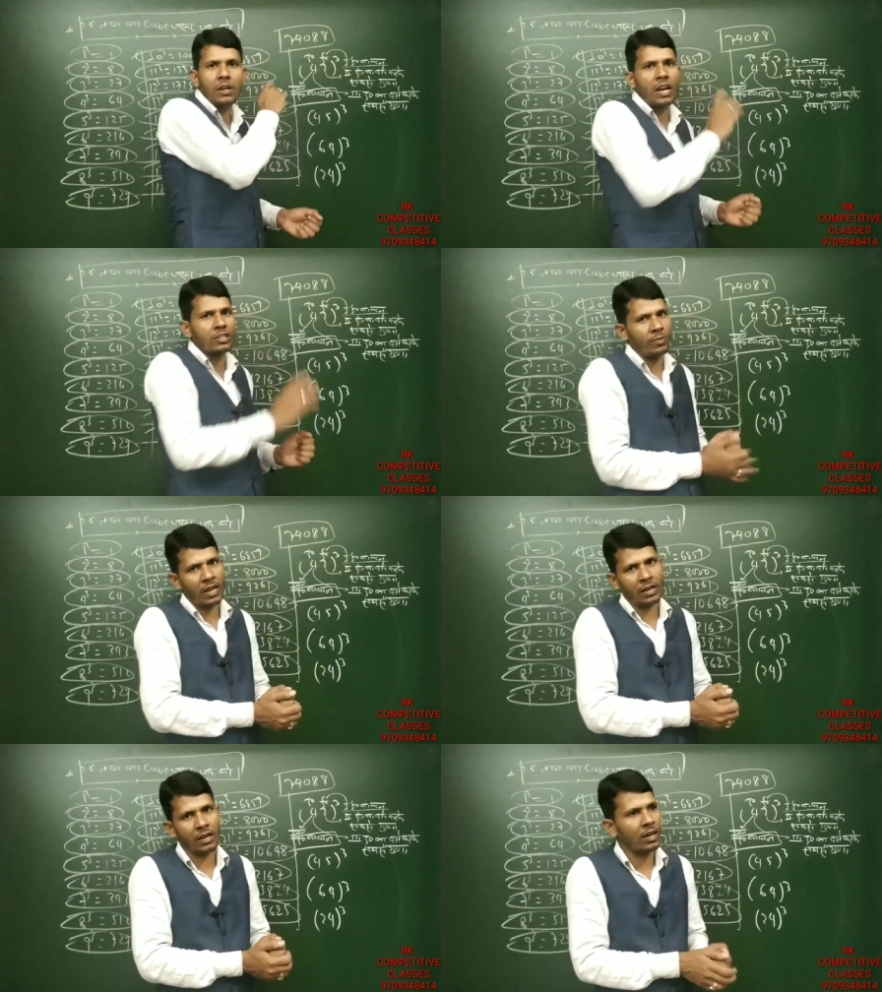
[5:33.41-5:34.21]
लास्ट
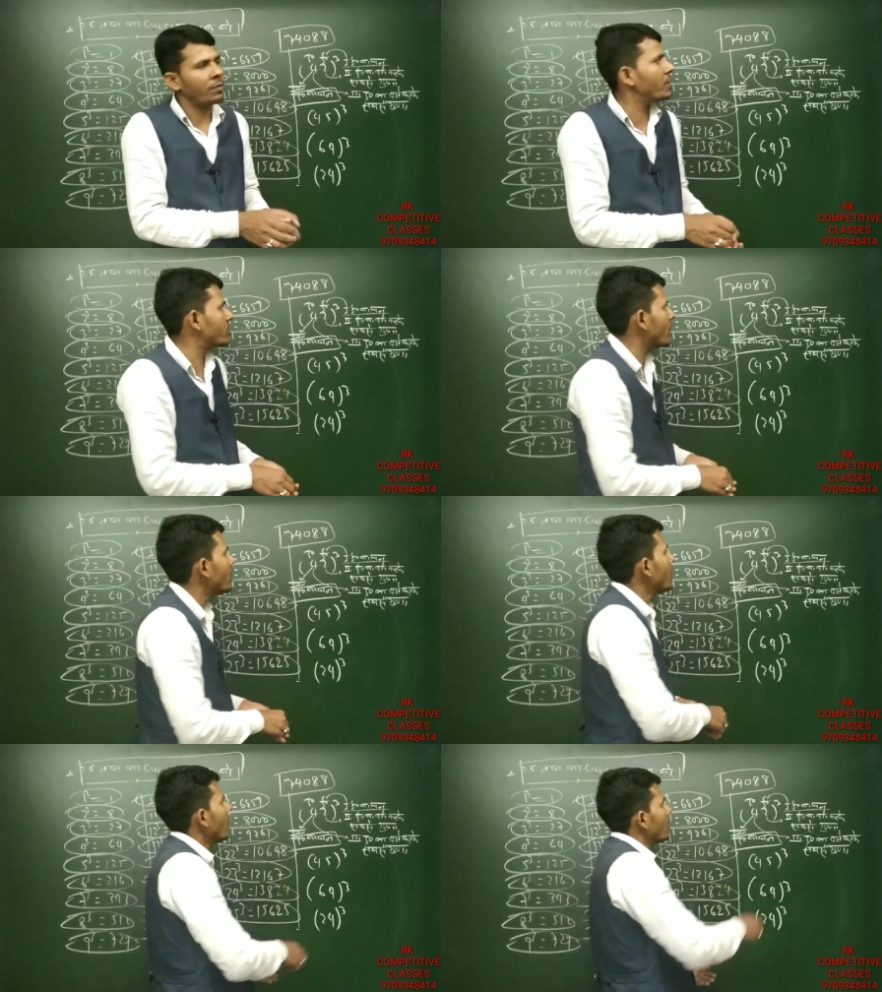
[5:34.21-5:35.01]
वाला का घन फिर से
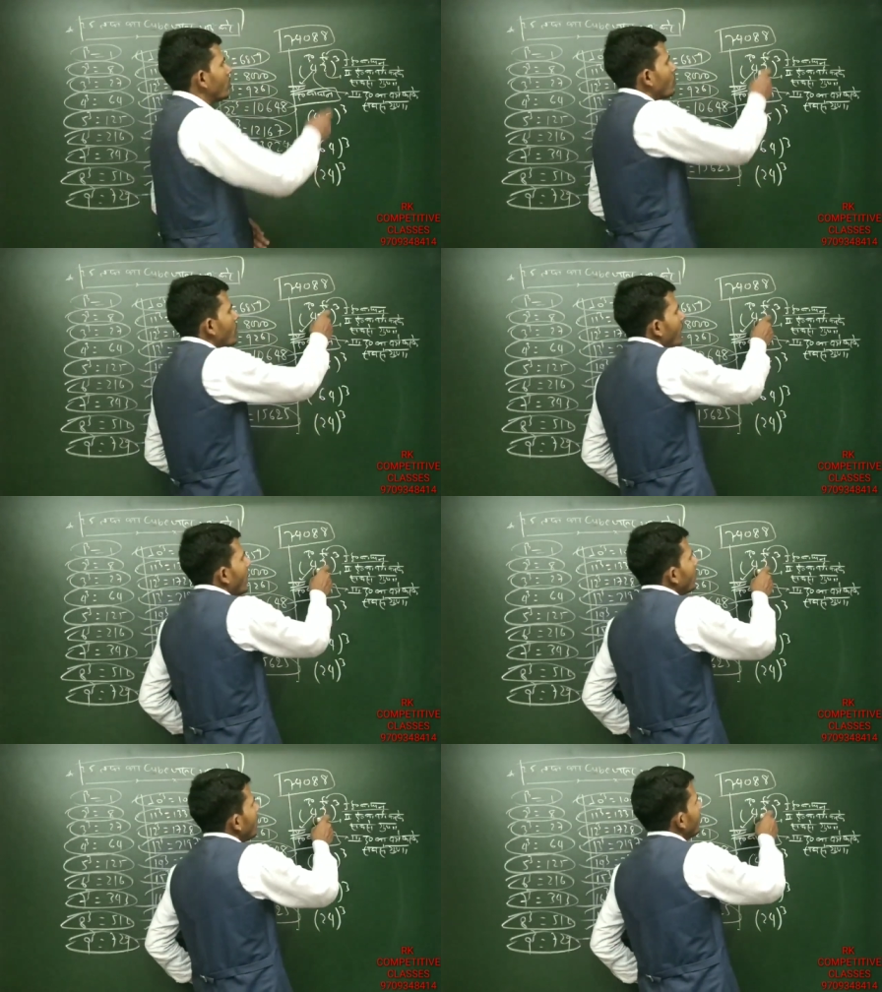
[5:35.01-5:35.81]
दो का घन